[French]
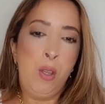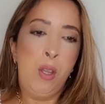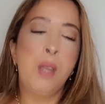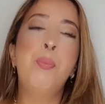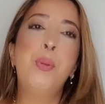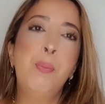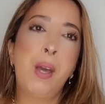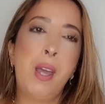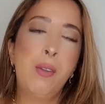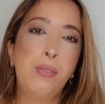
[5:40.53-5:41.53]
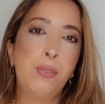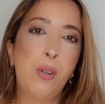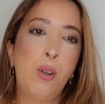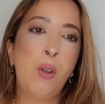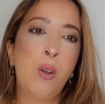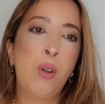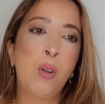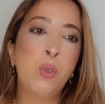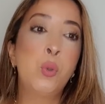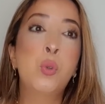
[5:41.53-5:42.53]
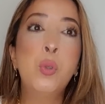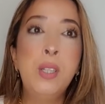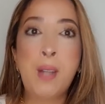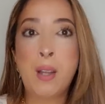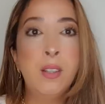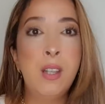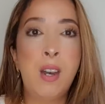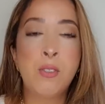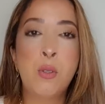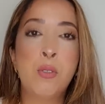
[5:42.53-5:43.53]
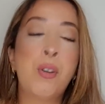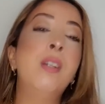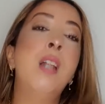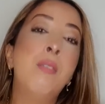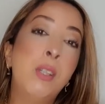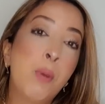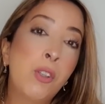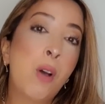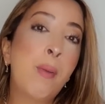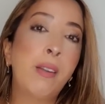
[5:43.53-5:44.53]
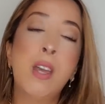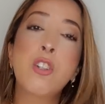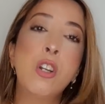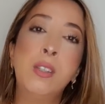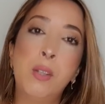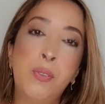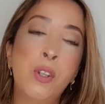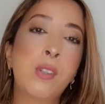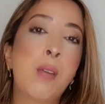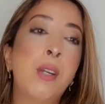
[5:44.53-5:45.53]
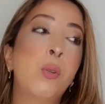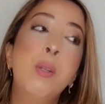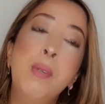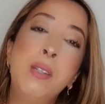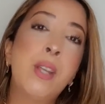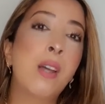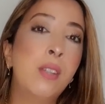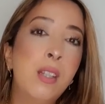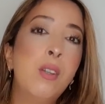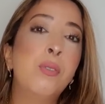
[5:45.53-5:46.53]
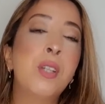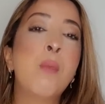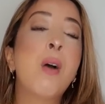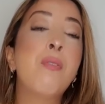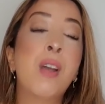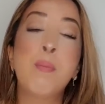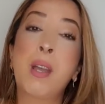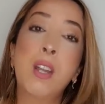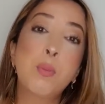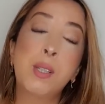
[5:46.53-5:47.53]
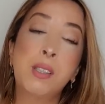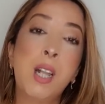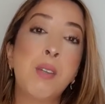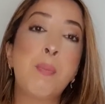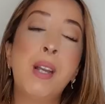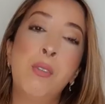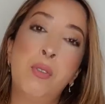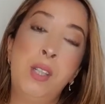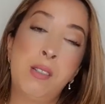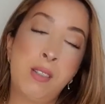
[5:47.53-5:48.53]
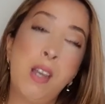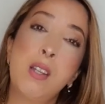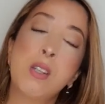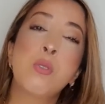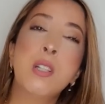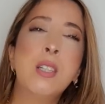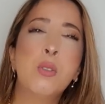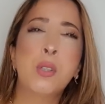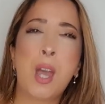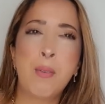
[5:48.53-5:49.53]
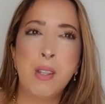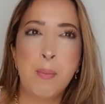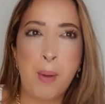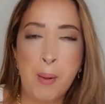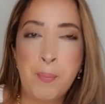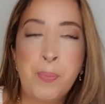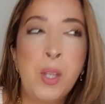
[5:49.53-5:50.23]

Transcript: Et puis bref, euh, du coup il tardait, il l'avait demandé en mariage, elle était fiancée avec lui, mais il tardait euh, finalement à faire le mariage parce qu'il n'avait pas les fonds nécessaires étant donné qu'il ne travaillait pas.